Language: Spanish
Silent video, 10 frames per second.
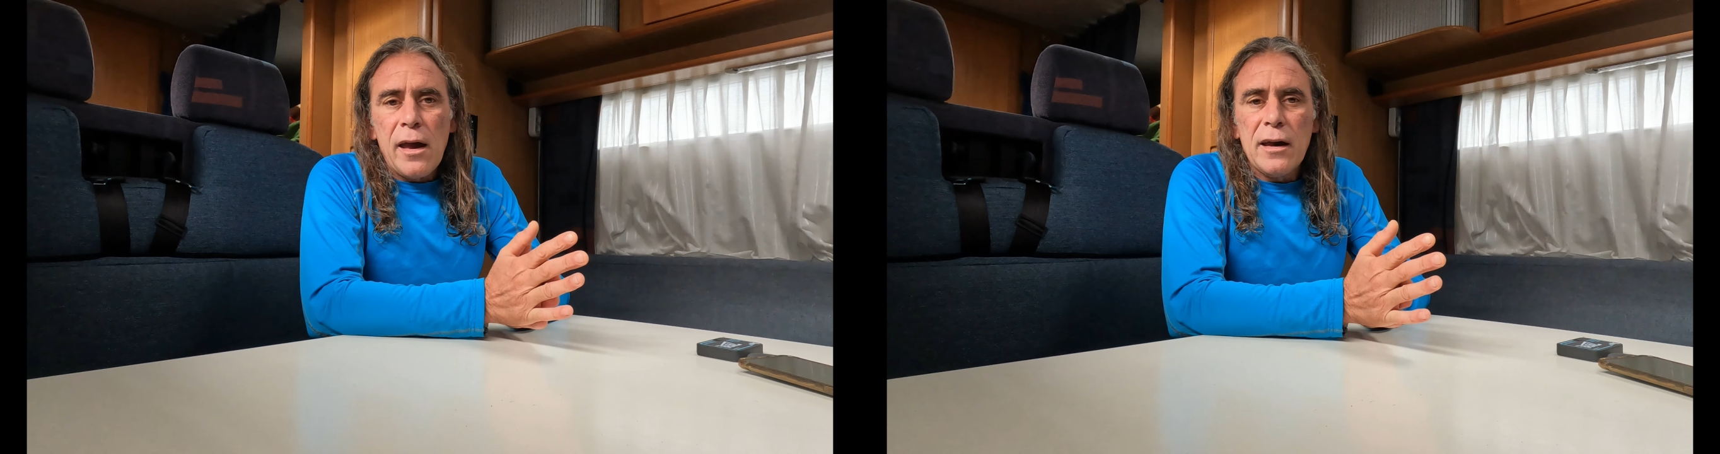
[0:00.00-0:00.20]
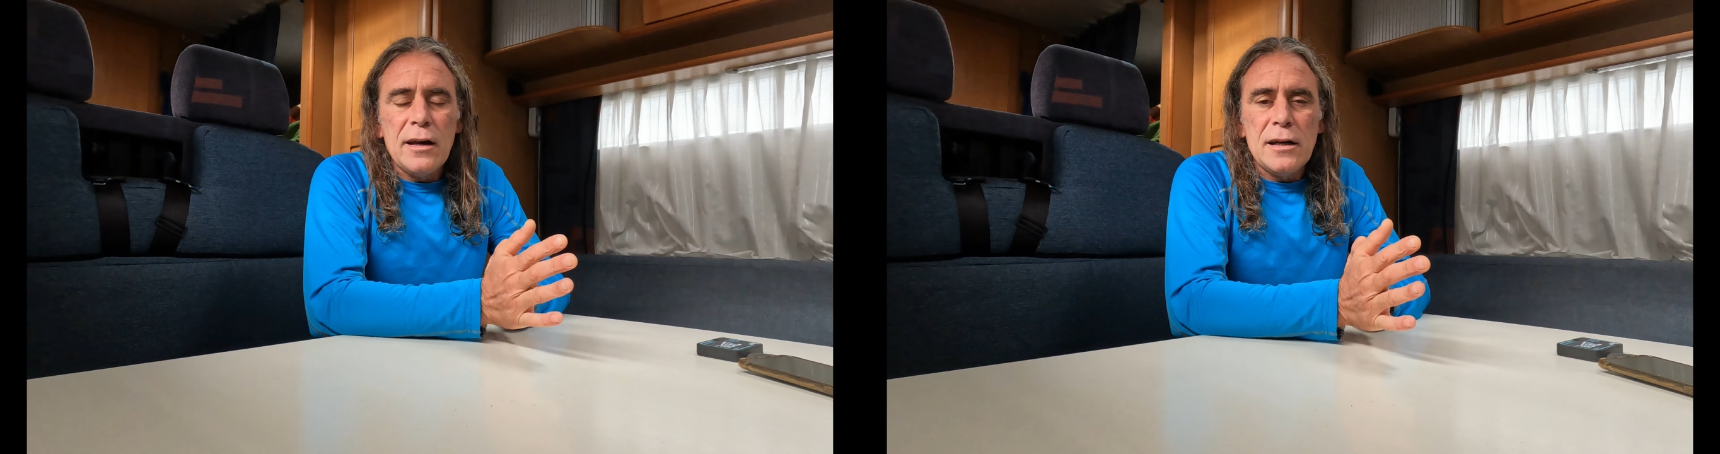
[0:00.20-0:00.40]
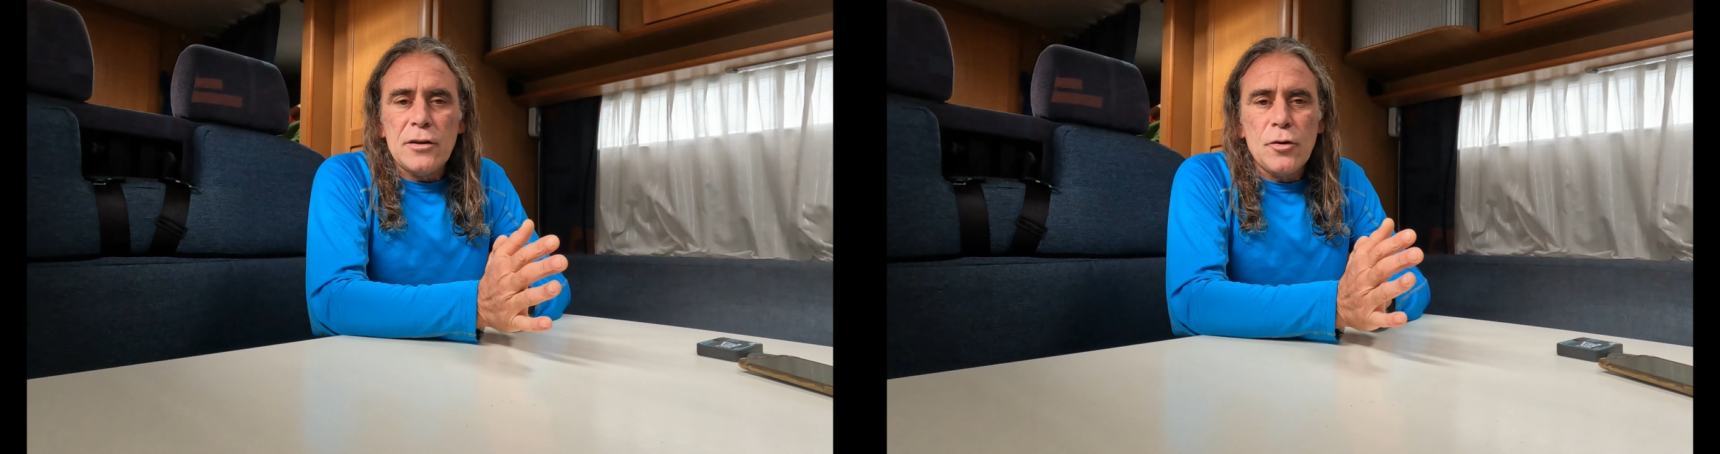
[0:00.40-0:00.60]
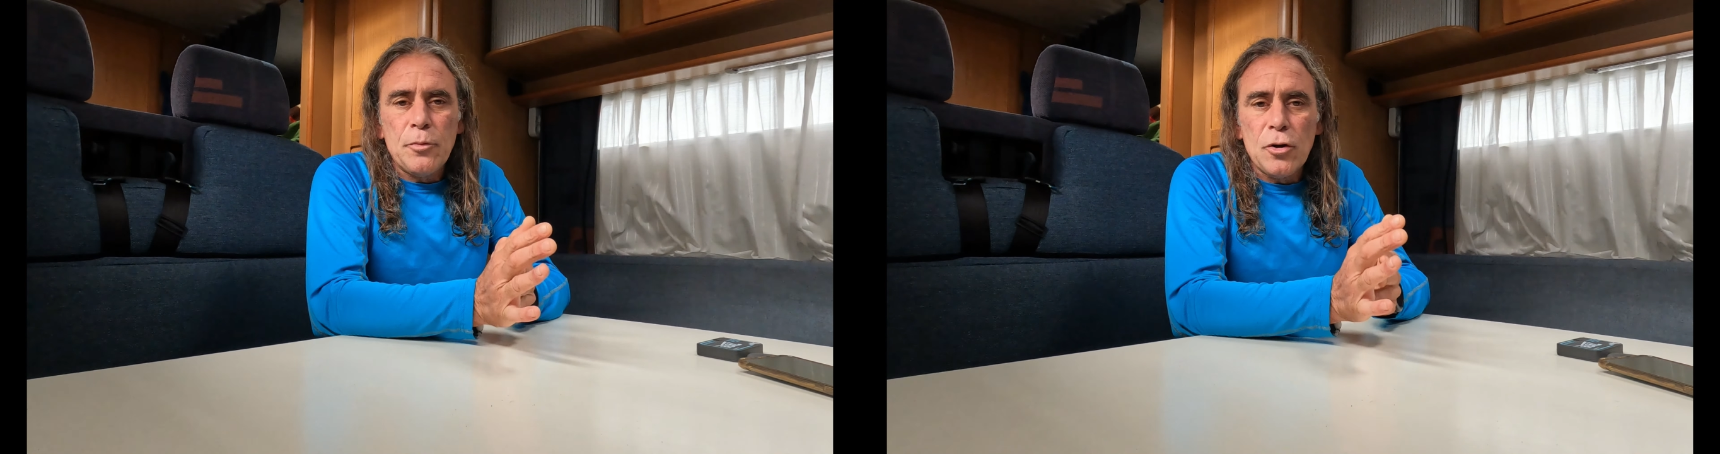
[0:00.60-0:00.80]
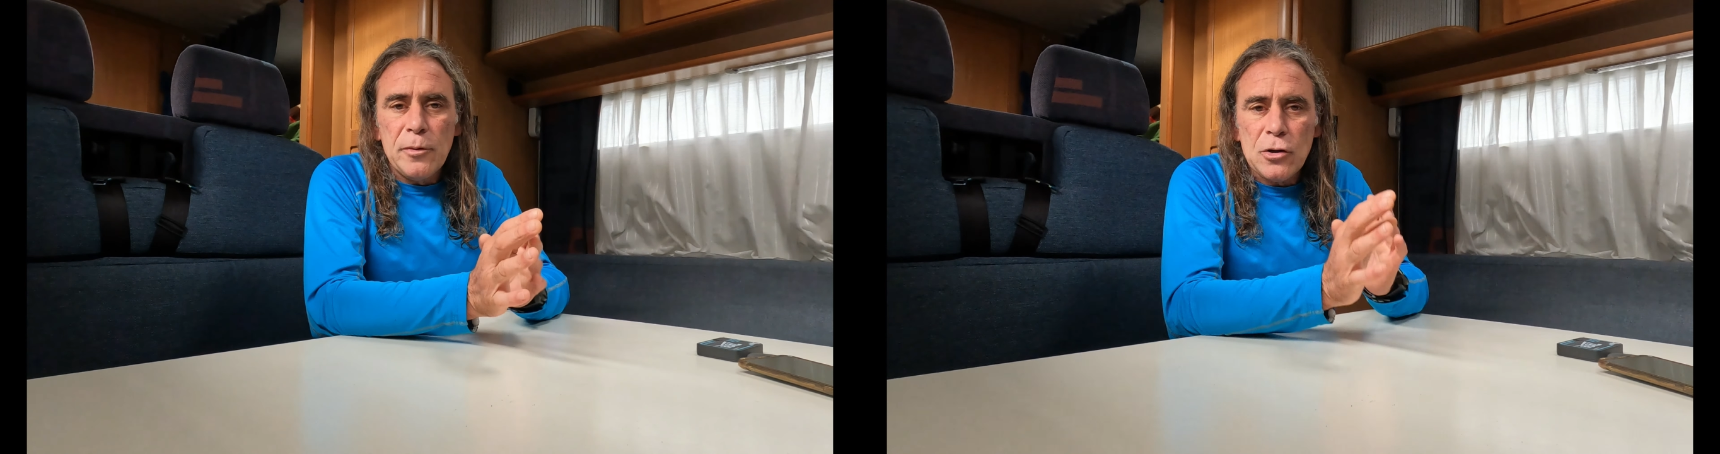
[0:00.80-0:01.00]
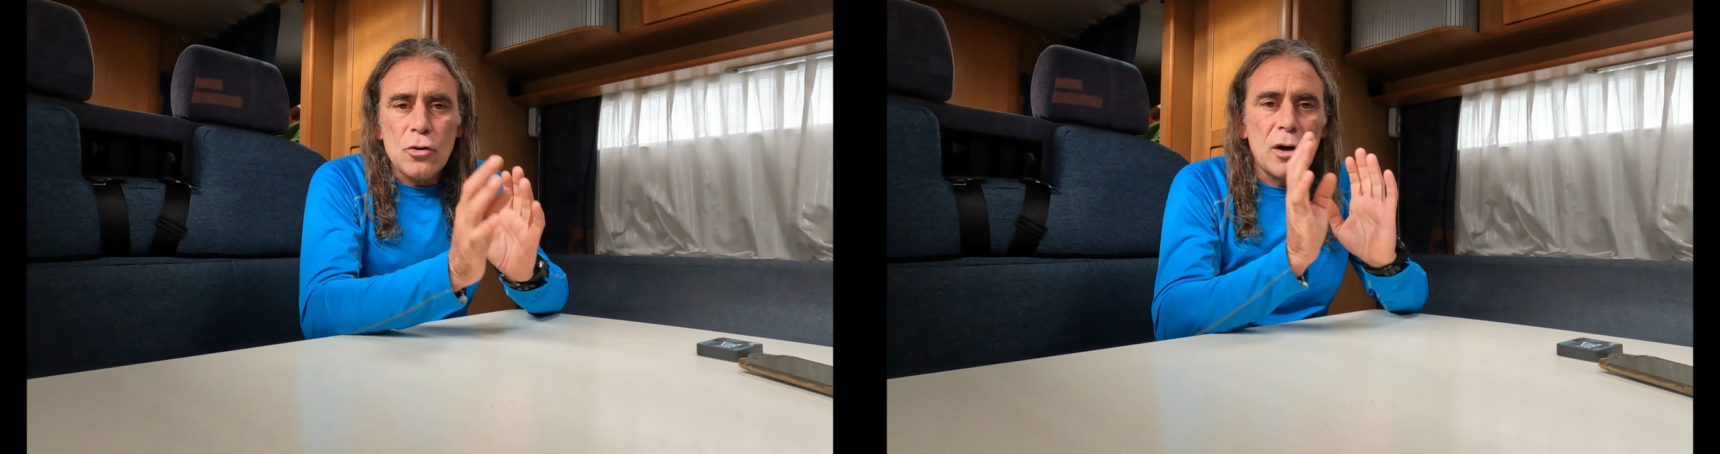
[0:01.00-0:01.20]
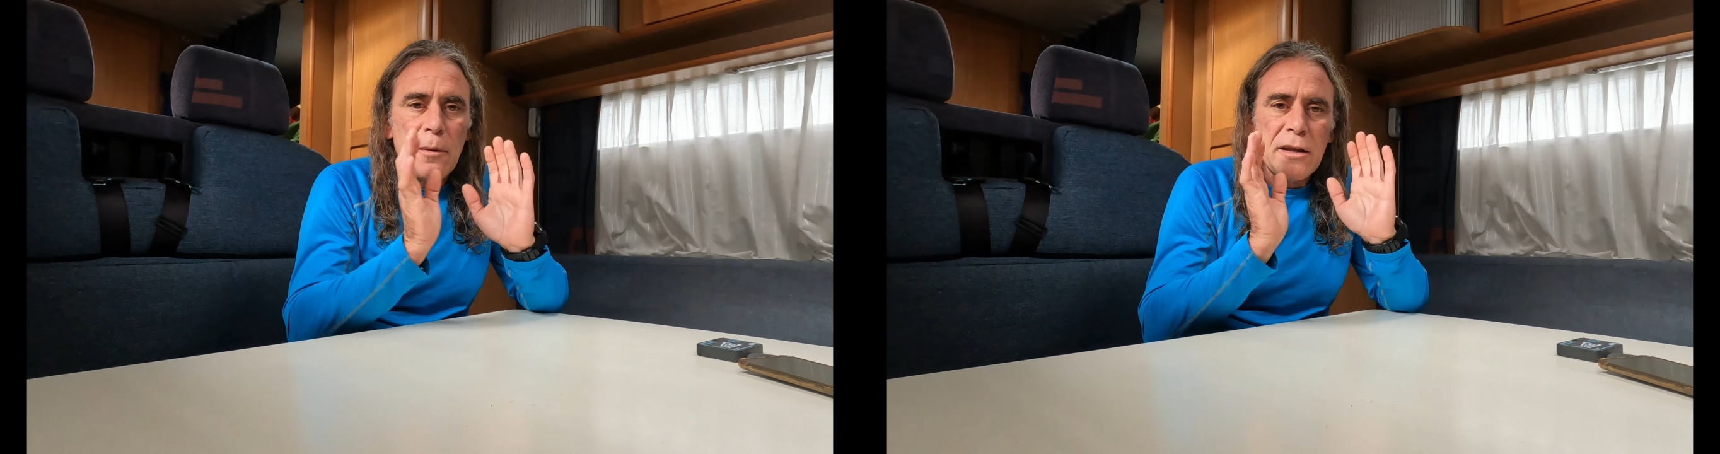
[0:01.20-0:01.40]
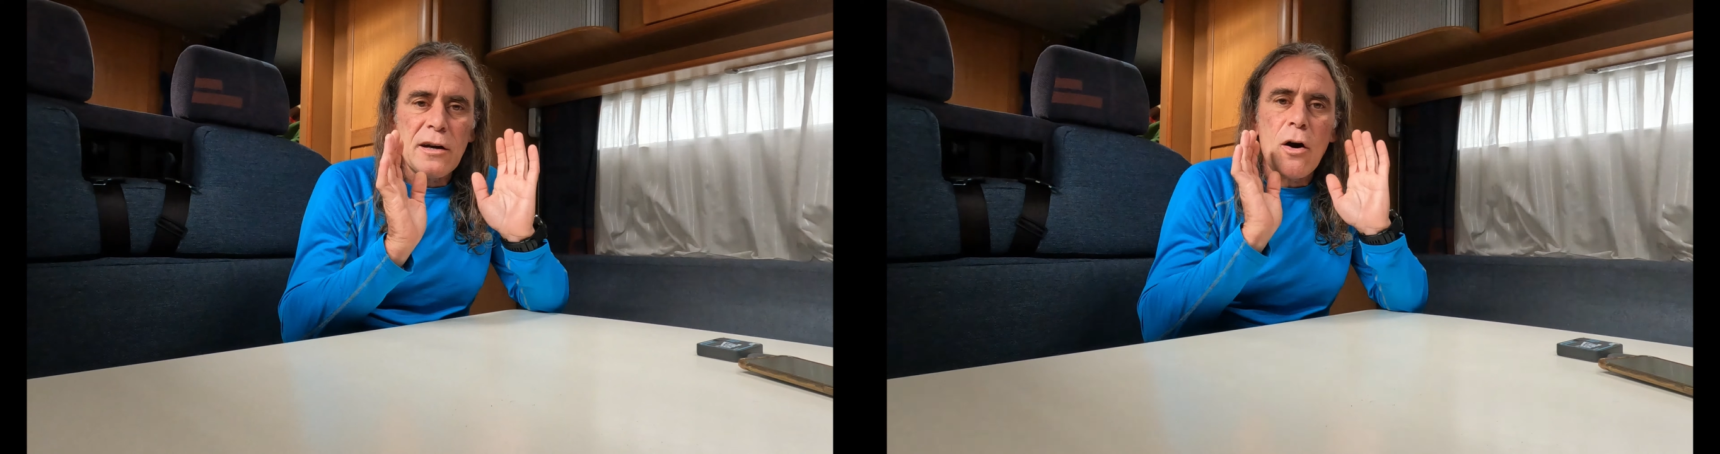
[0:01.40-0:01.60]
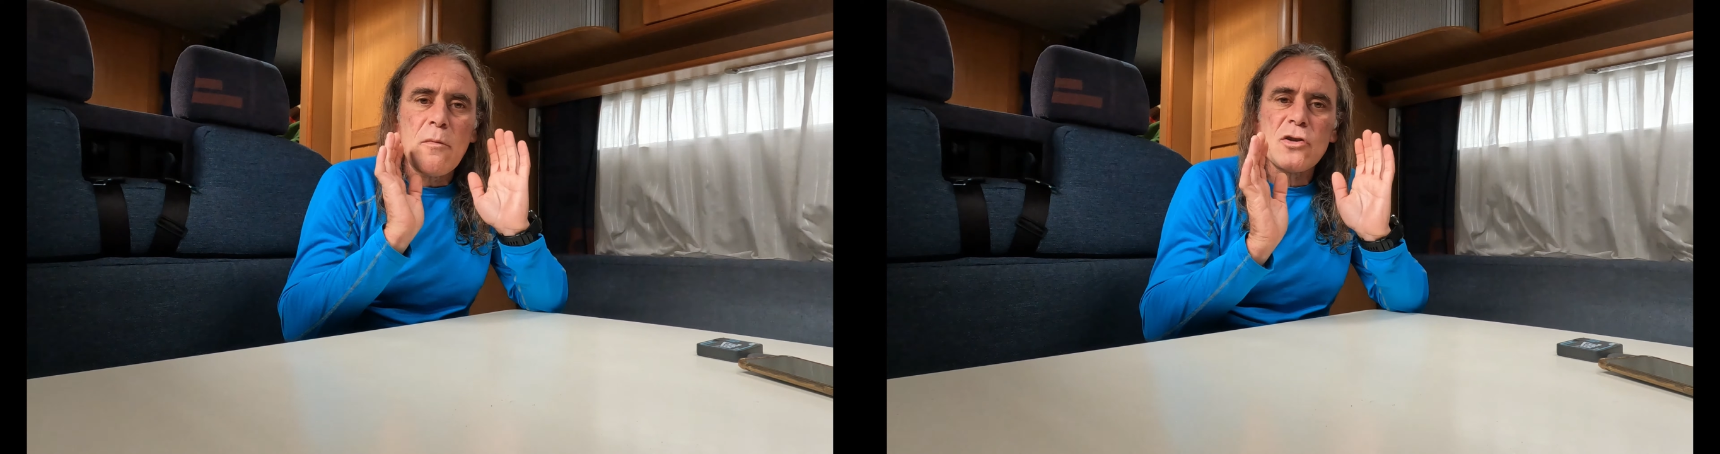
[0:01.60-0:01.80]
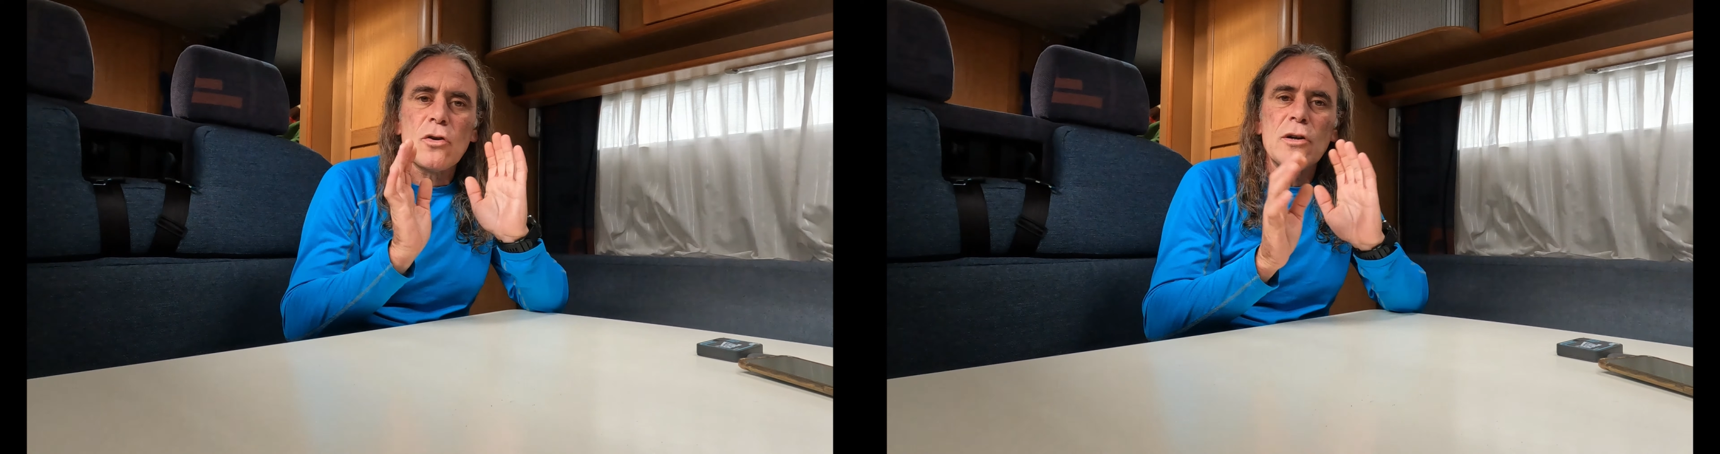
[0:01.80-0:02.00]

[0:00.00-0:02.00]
eh, yo por lo menos lo que me han llegado a mis